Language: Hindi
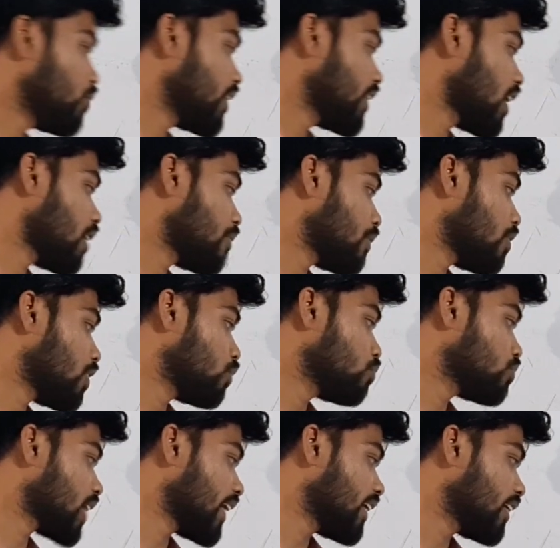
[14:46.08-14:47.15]
टू थीटा का फॉर्मूला
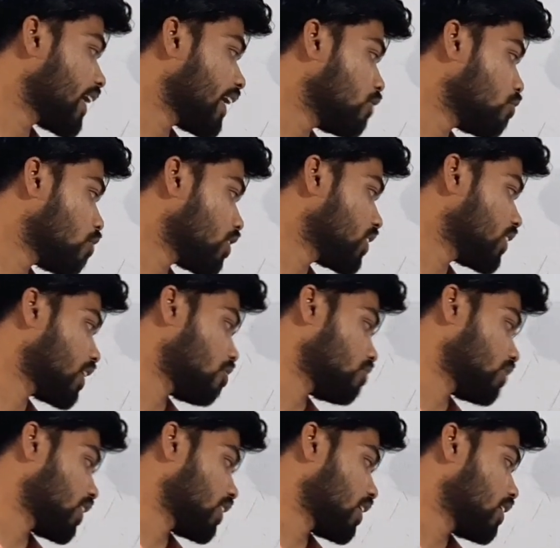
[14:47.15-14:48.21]
टू साइन थीटा इंटू कॉस थीटा
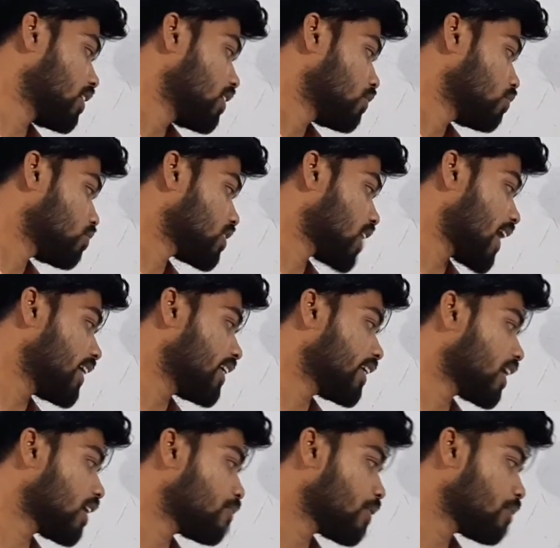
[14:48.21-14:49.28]
होता था तो साइन
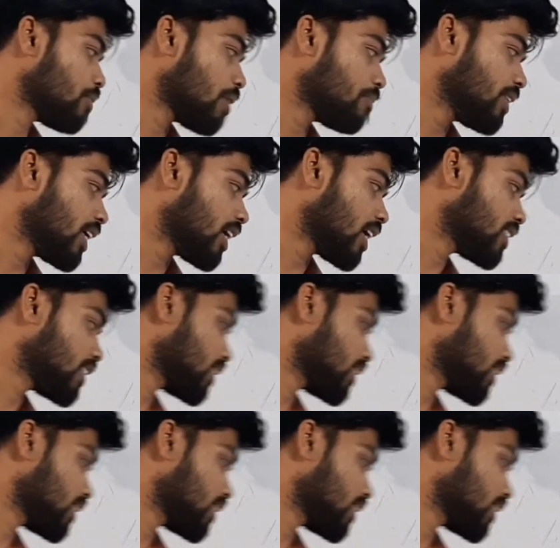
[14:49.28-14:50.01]
थीटा का फॉर्मूला हम ये लगा